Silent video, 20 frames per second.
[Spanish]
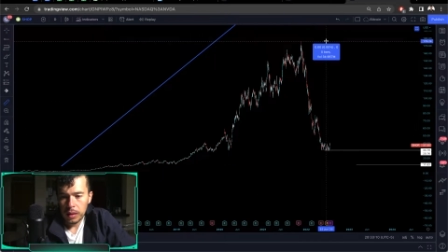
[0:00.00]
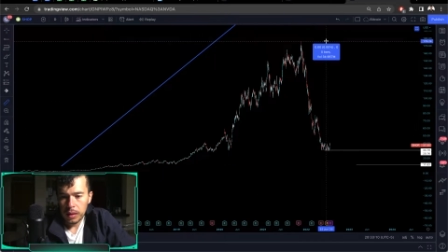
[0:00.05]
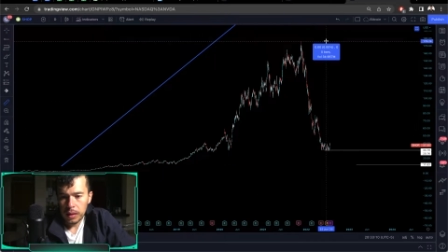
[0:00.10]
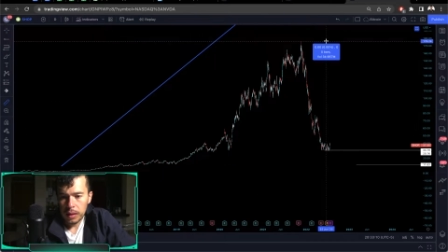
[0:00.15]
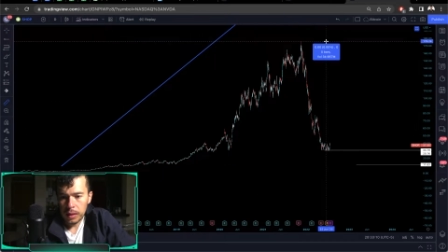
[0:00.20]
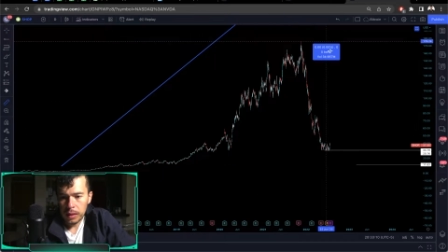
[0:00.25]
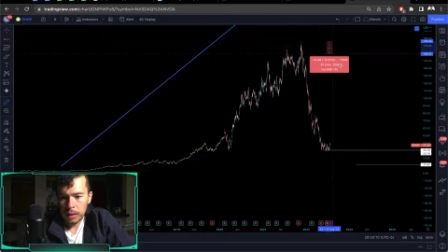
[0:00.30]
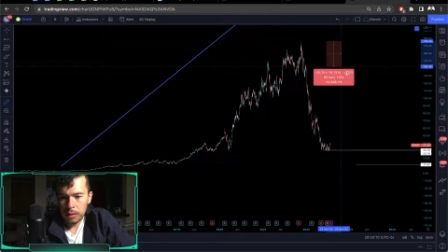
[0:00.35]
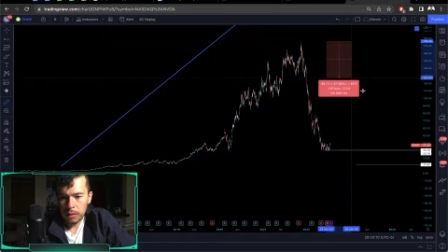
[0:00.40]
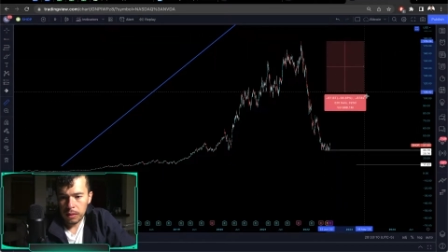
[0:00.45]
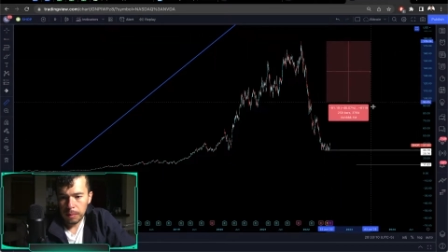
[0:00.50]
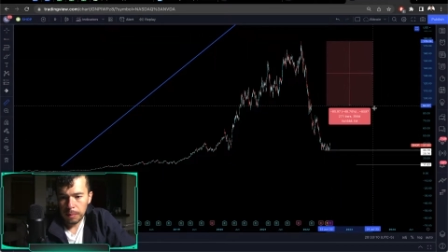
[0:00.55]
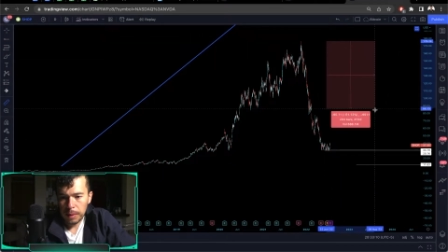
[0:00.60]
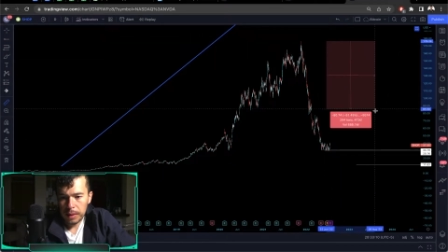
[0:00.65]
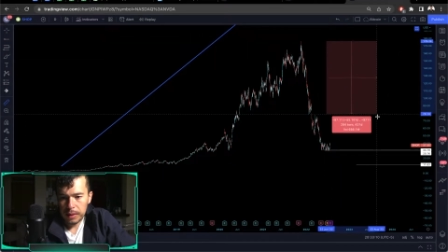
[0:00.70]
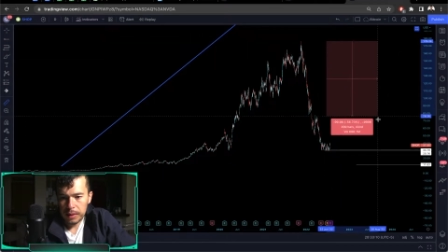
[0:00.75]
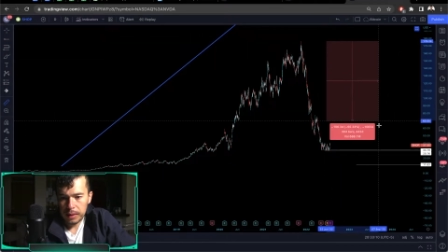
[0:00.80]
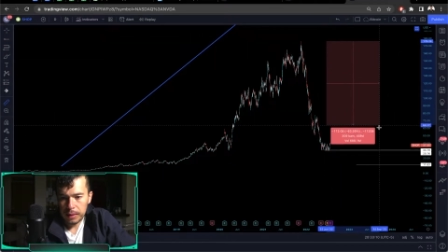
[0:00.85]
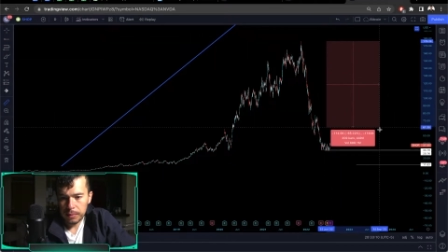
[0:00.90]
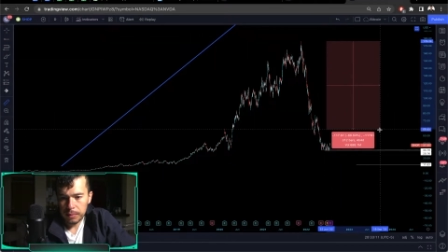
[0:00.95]
¿Qué es lo que
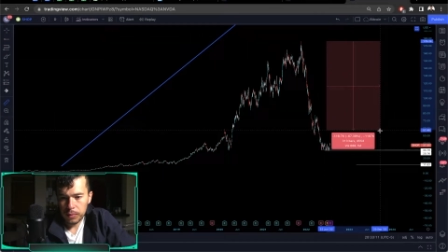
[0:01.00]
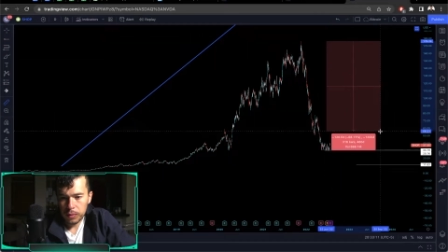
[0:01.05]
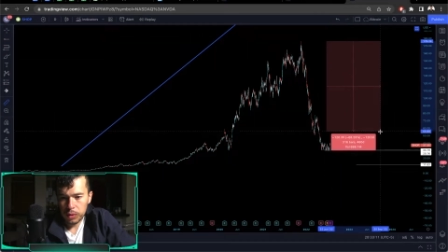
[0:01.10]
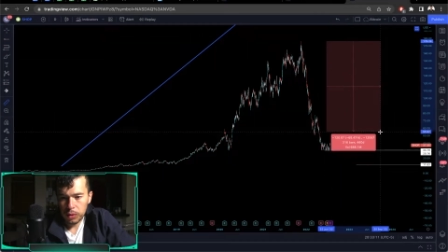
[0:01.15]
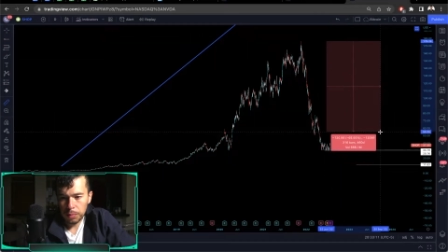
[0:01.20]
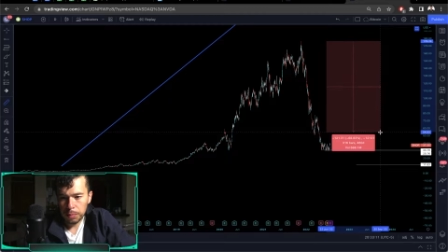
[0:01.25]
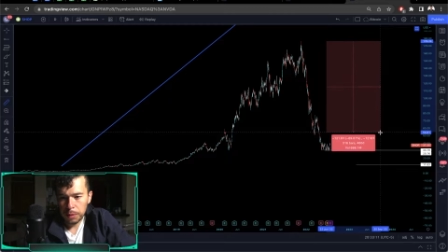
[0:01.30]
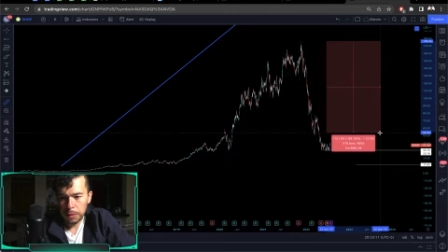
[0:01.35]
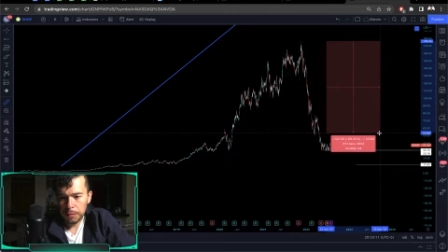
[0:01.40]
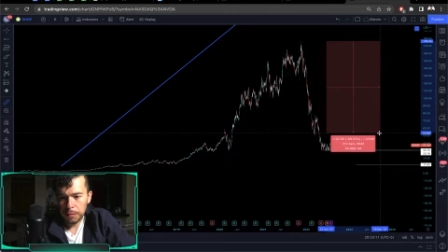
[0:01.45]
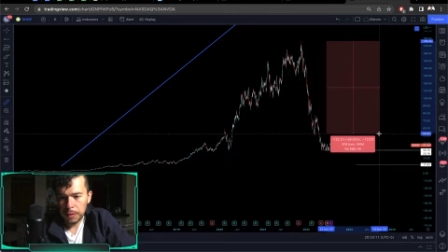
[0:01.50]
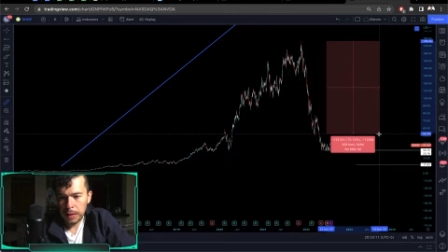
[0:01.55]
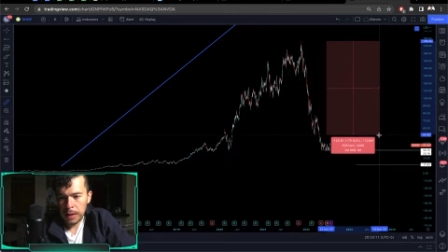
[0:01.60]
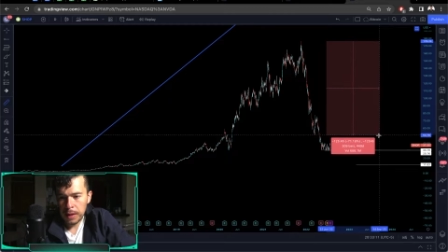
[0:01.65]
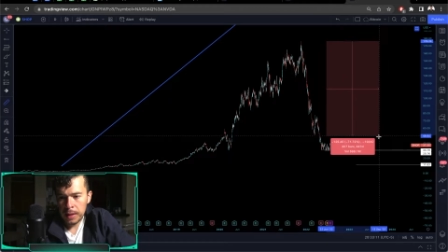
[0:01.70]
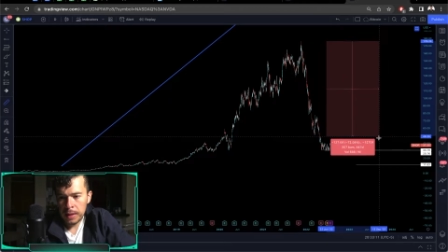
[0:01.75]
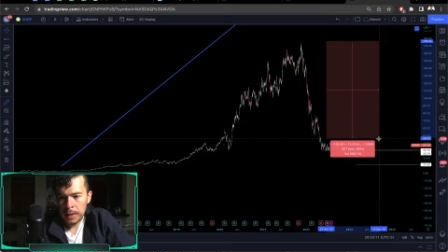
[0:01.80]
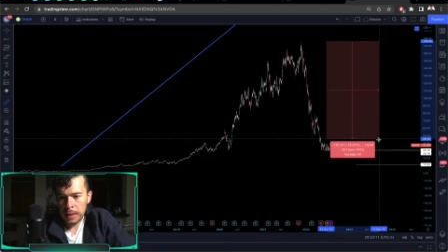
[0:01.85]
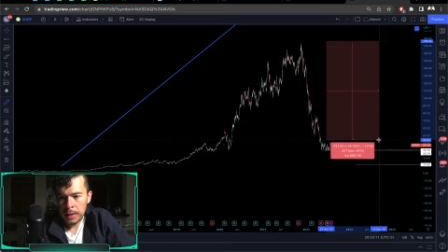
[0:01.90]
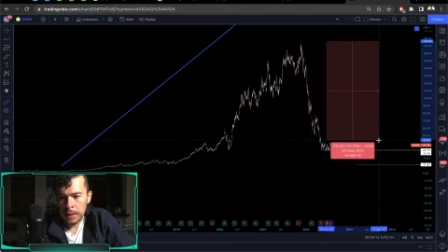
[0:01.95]
pasa?
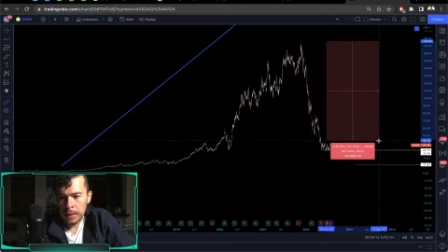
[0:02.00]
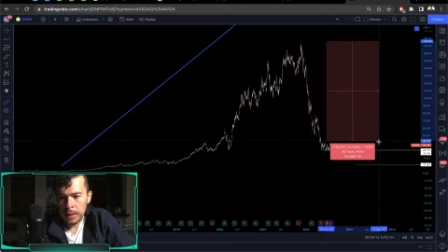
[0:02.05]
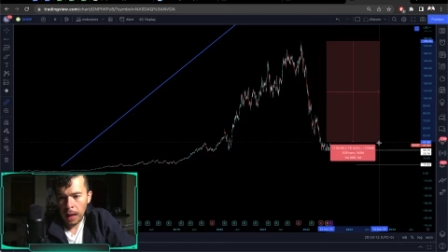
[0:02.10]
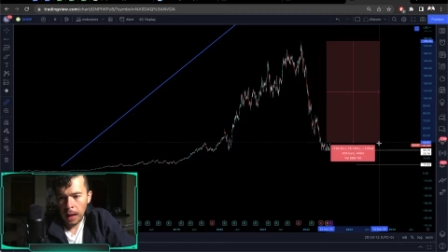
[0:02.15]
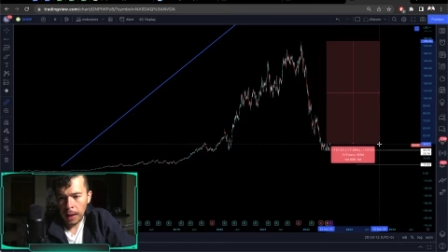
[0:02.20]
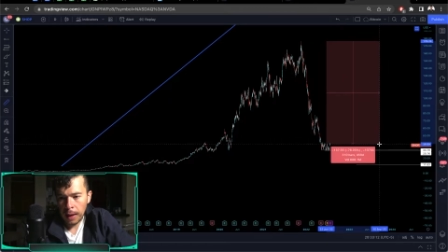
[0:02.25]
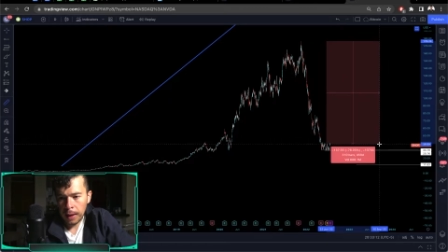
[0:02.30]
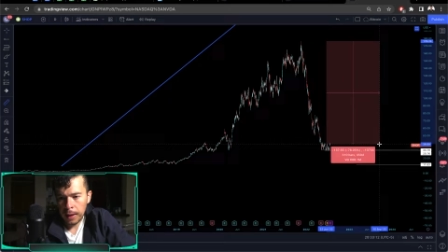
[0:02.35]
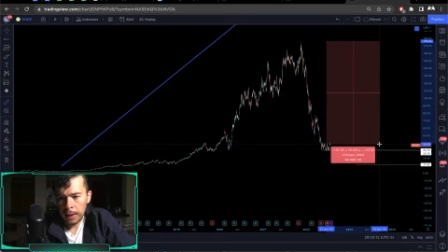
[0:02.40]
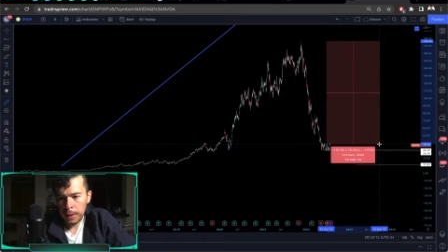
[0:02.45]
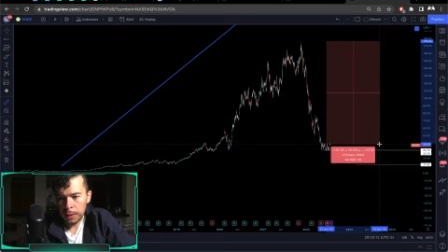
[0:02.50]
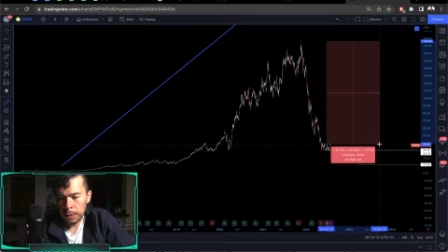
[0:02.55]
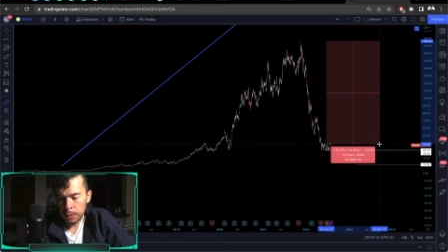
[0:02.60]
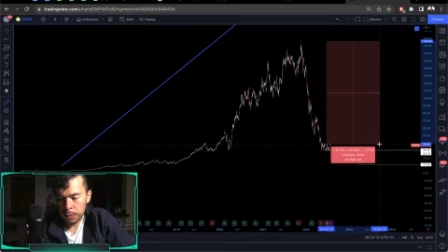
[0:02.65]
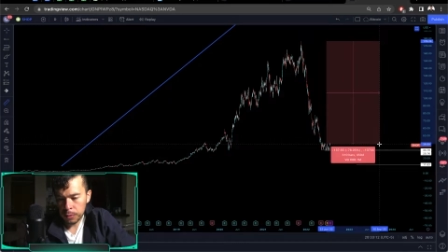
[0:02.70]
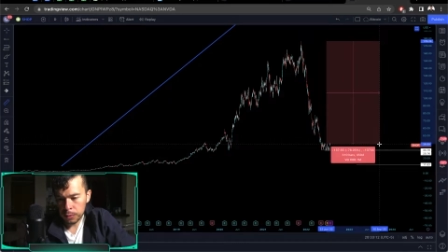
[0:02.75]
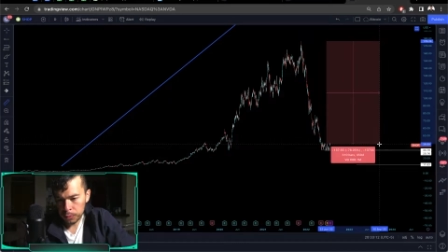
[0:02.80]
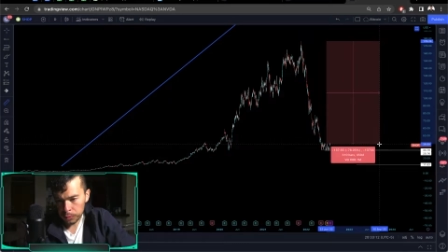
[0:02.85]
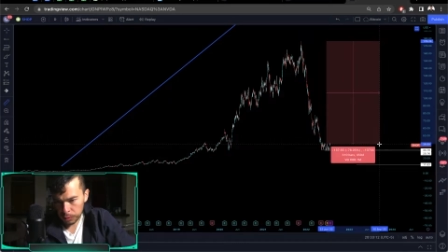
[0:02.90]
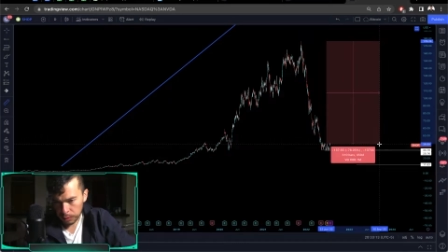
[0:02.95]
Shopify ha caído
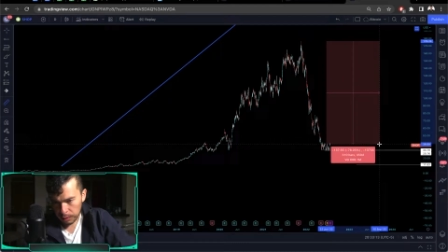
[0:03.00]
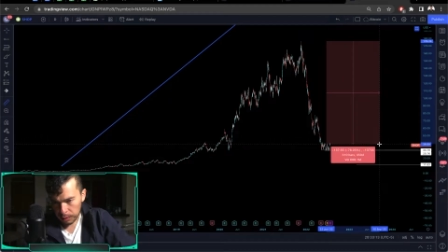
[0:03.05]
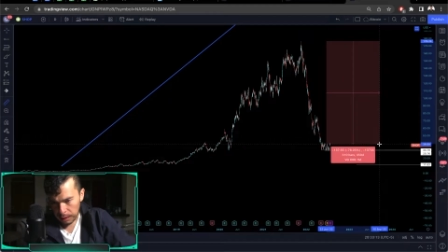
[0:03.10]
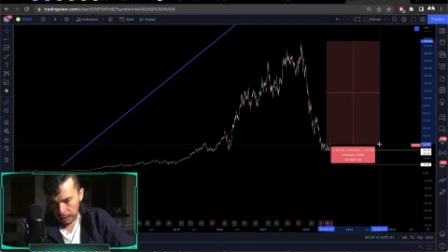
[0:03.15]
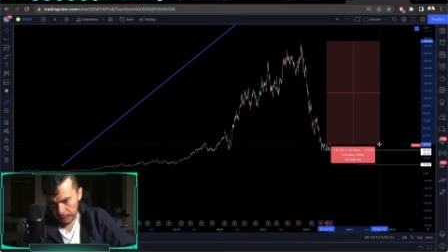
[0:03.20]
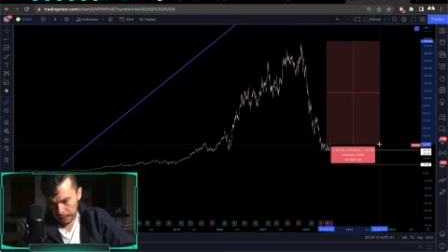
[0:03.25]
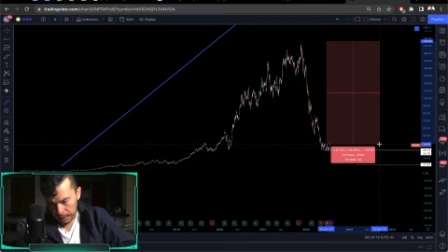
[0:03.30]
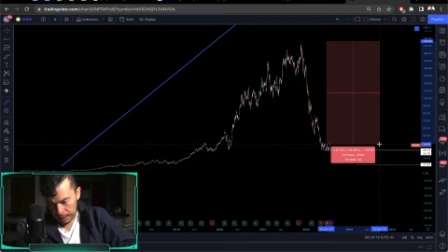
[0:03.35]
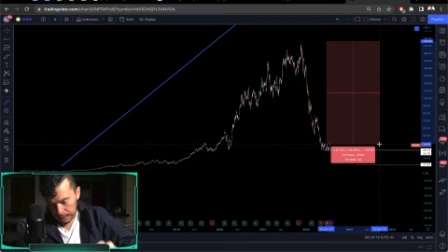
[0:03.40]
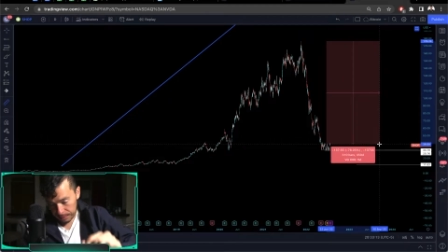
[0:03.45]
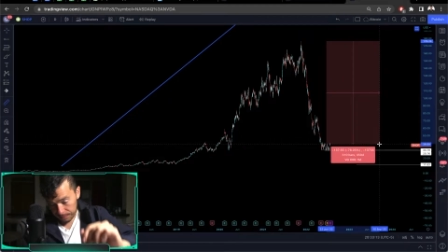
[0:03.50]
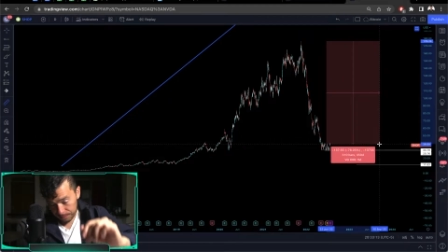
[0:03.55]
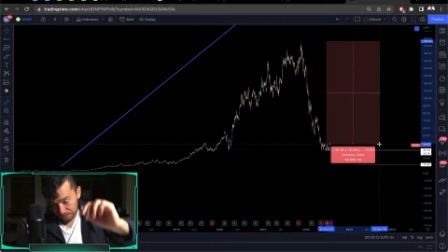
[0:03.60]
un total del.